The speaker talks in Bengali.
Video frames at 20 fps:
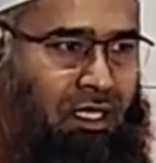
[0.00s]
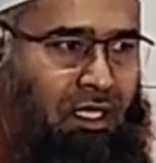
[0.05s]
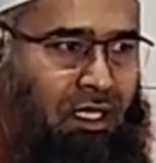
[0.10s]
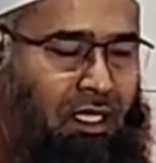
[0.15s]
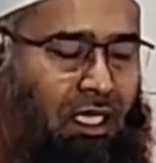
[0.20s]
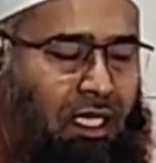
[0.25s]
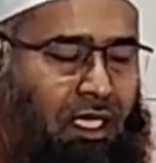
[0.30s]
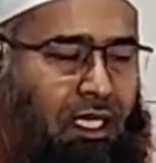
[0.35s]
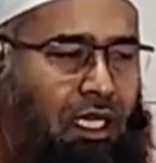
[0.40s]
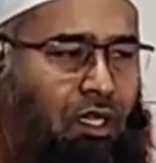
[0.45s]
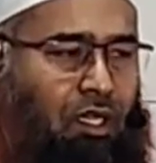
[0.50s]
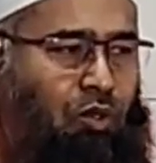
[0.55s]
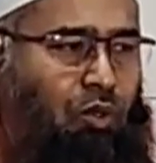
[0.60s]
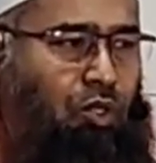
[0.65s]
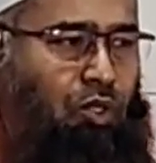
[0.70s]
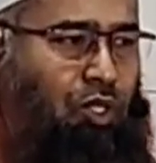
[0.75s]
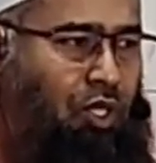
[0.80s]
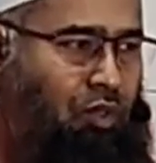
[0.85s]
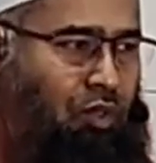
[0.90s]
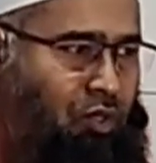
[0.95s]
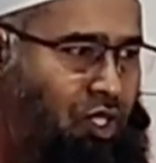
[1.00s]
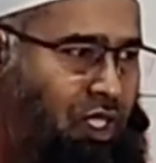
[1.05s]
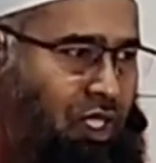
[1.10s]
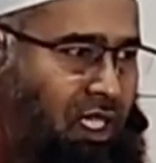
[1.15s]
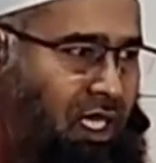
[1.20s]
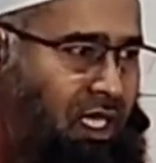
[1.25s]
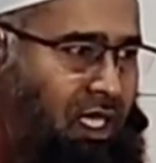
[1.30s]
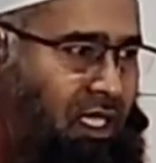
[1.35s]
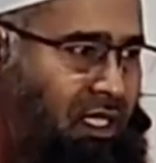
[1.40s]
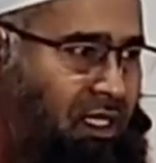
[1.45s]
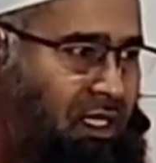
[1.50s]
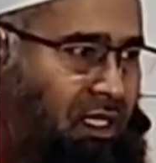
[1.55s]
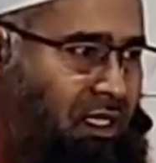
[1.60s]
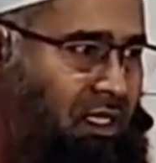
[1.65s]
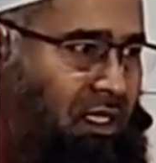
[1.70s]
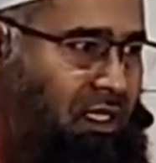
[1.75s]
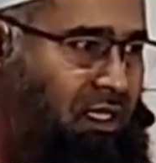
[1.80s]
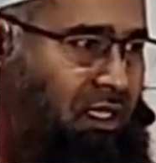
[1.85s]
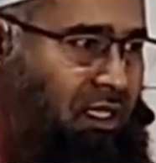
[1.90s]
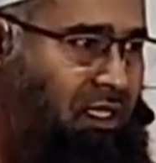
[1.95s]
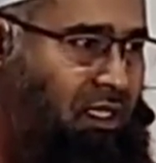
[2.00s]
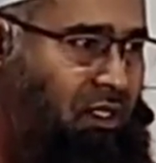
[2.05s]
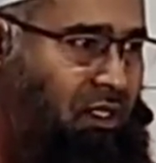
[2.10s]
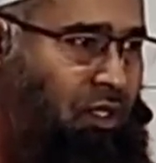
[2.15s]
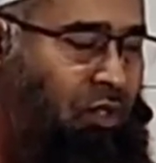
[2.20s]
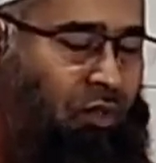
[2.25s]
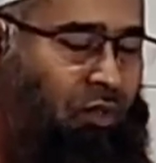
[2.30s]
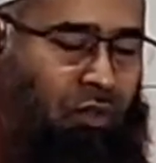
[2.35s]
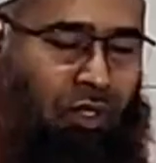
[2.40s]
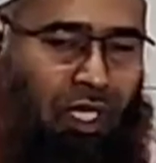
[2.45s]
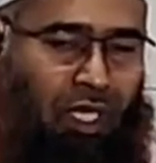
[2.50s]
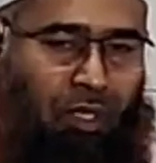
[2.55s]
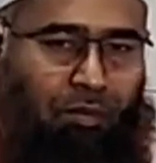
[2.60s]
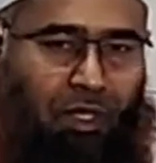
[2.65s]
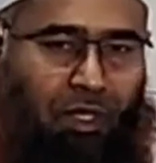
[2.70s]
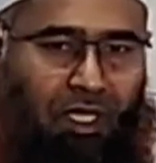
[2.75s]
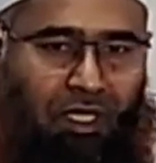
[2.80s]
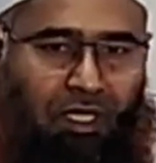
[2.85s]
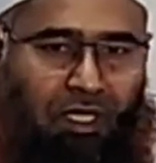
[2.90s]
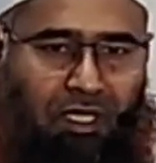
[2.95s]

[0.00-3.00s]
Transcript: নানা কুসংস্কার নোংরামি